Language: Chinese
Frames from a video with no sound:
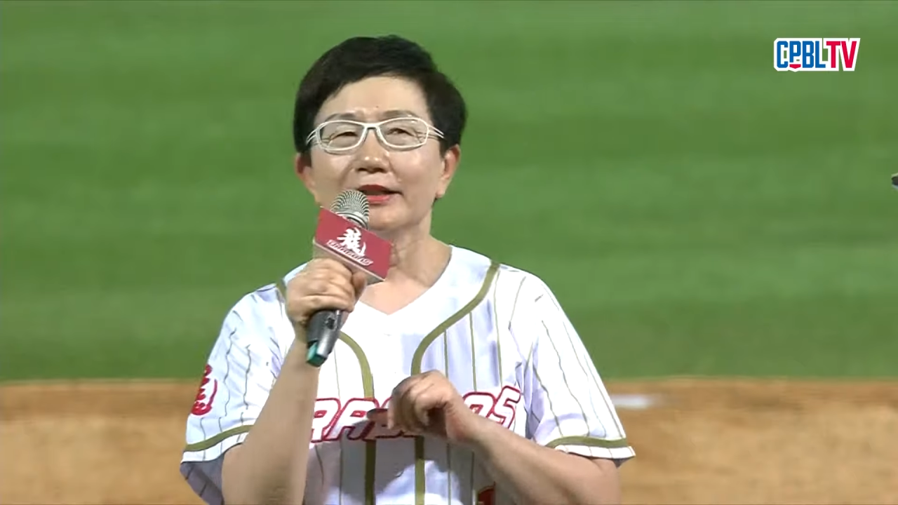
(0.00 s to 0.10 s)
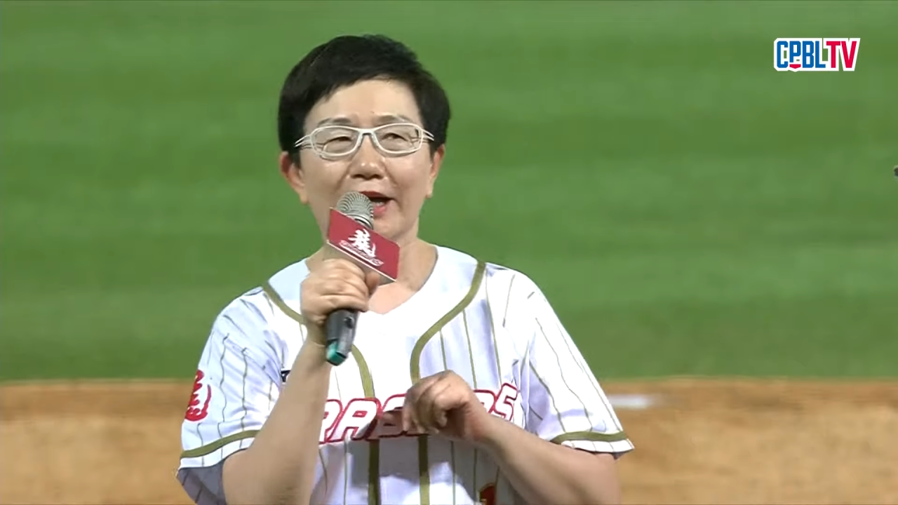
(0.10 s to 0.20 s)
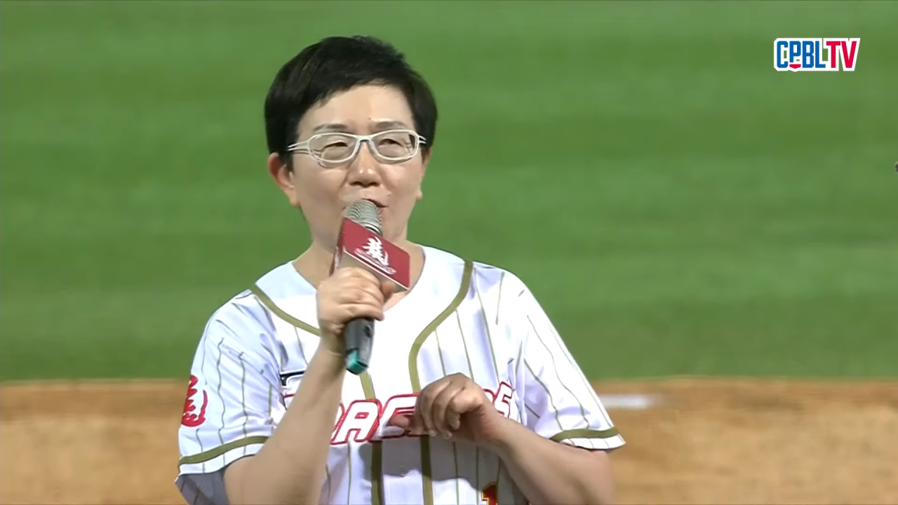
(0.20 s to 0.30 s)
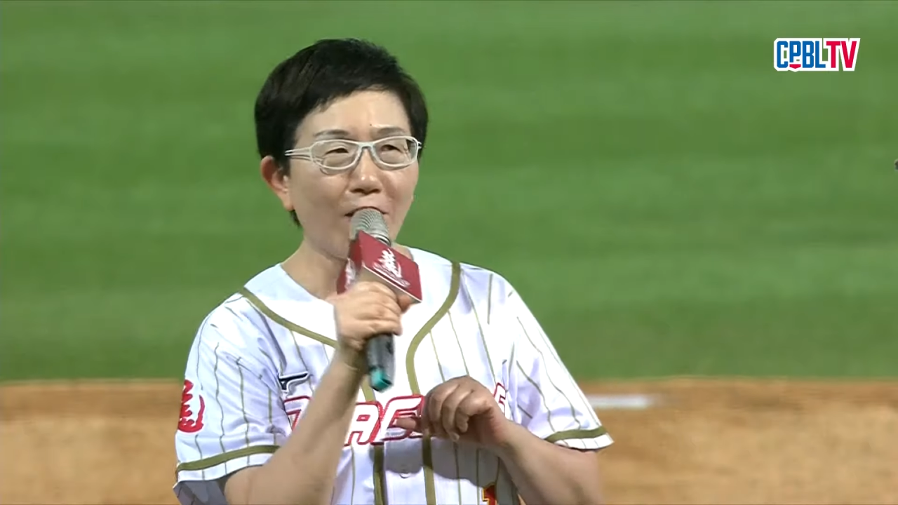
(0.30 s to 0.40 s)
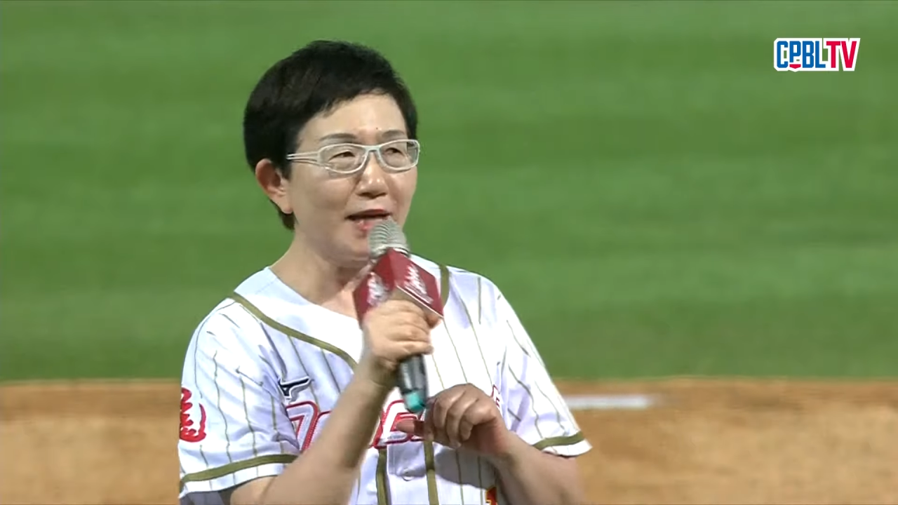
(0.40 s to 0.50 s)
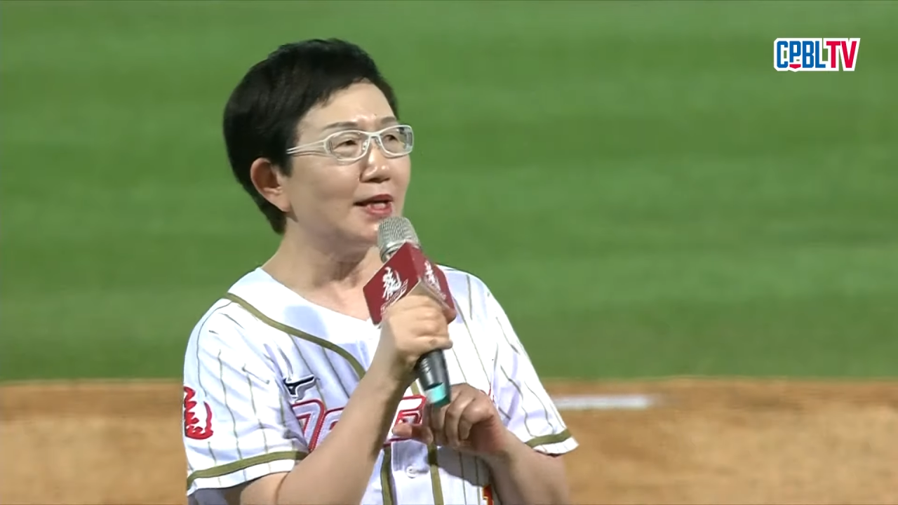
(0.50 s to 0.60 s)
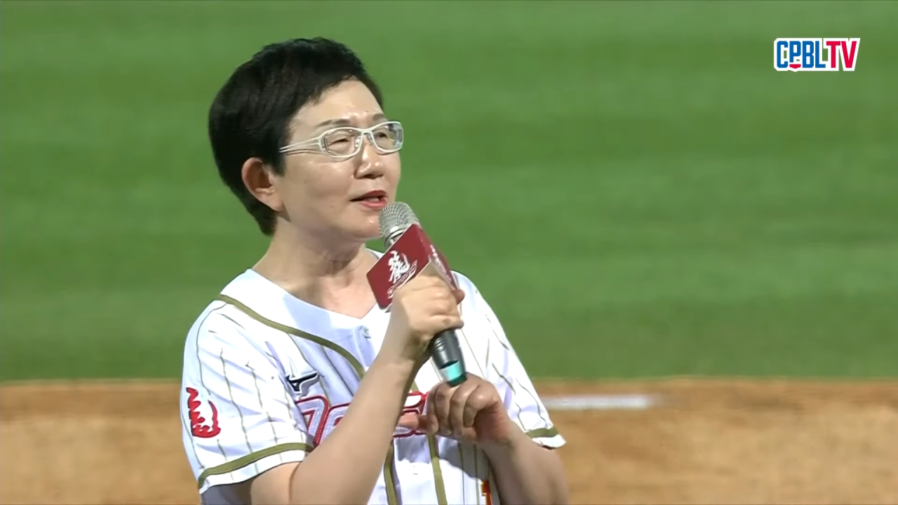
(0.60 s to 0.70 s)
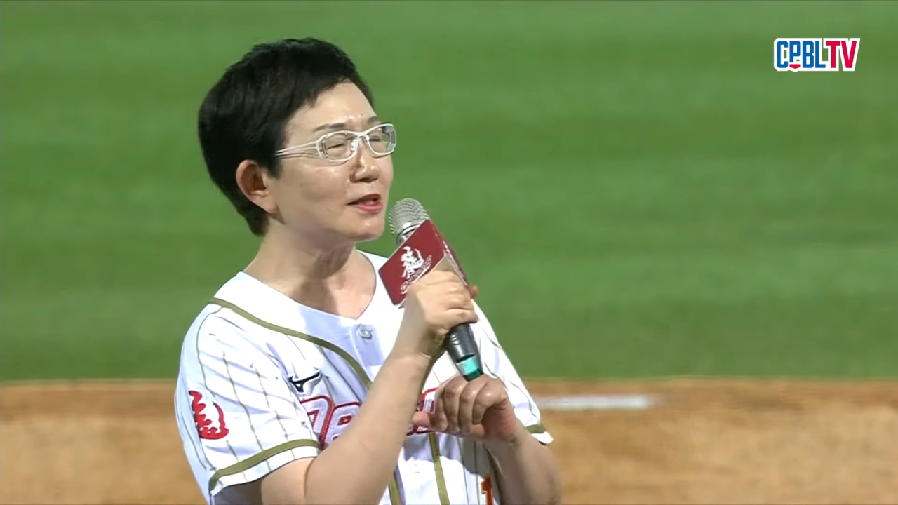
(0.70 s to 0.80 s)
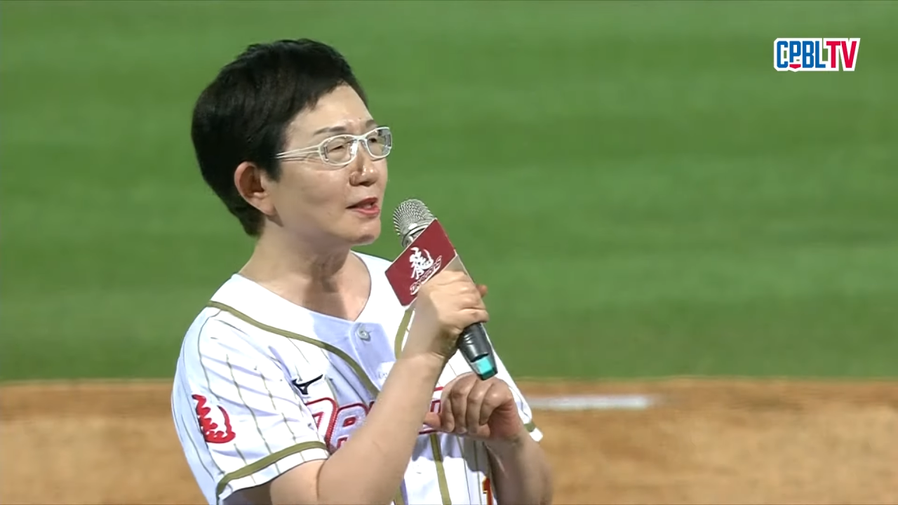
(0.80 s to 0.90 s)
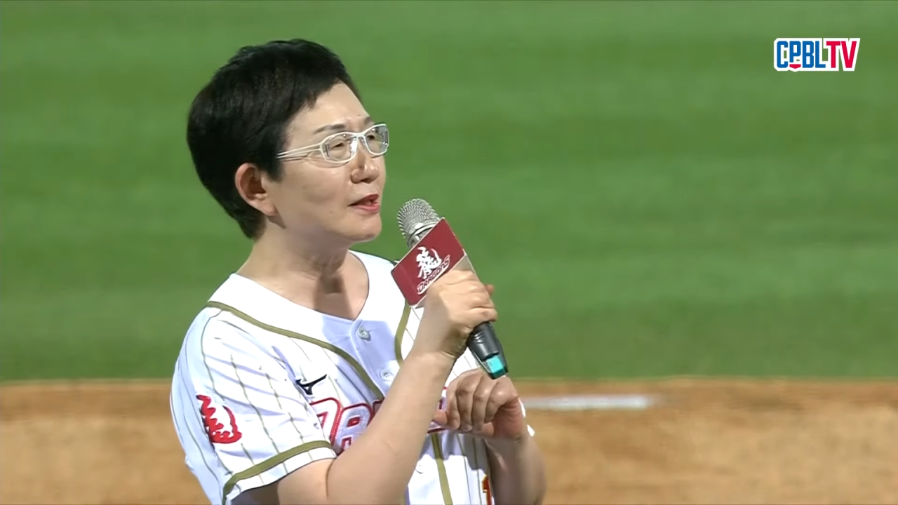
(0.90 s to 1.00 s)
那换
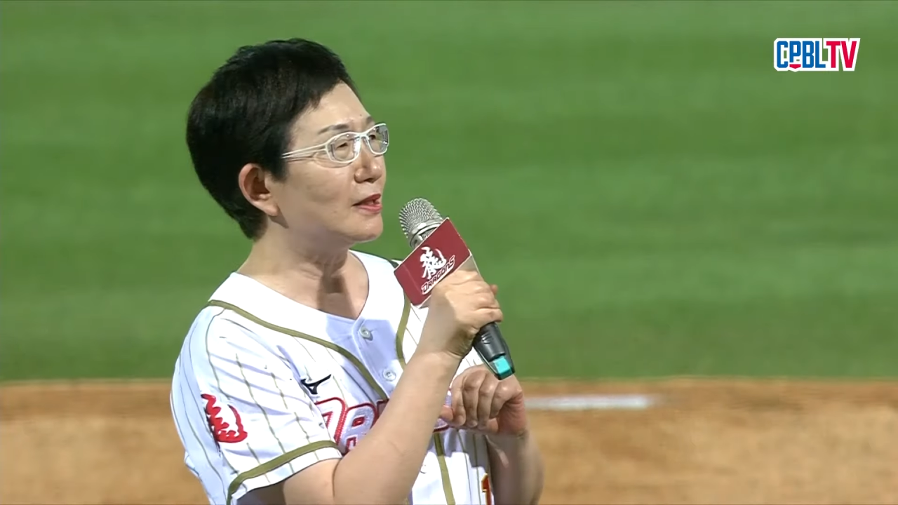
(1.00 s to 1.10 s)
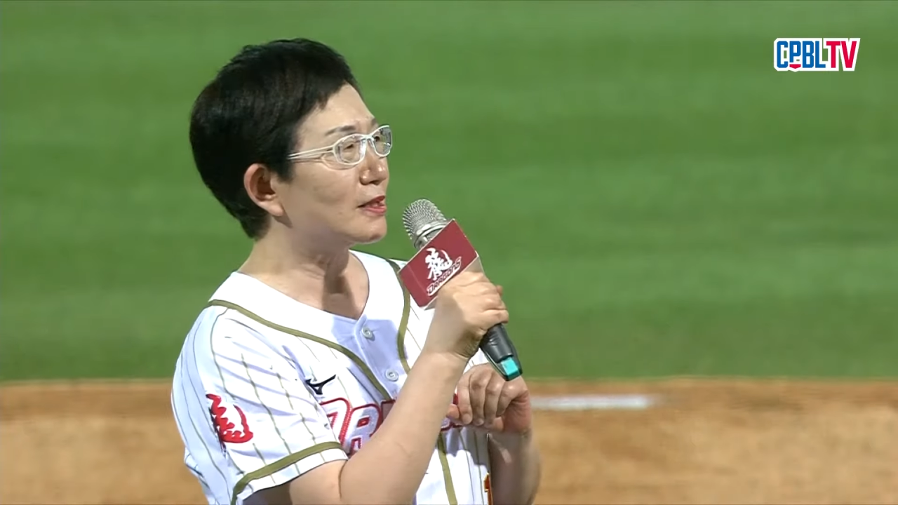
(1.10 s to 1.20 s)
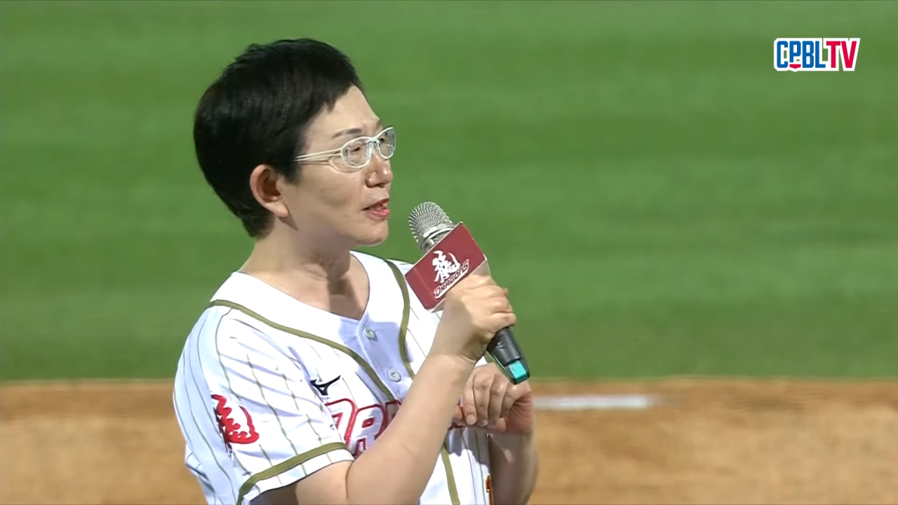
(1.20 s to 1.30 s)
言之，你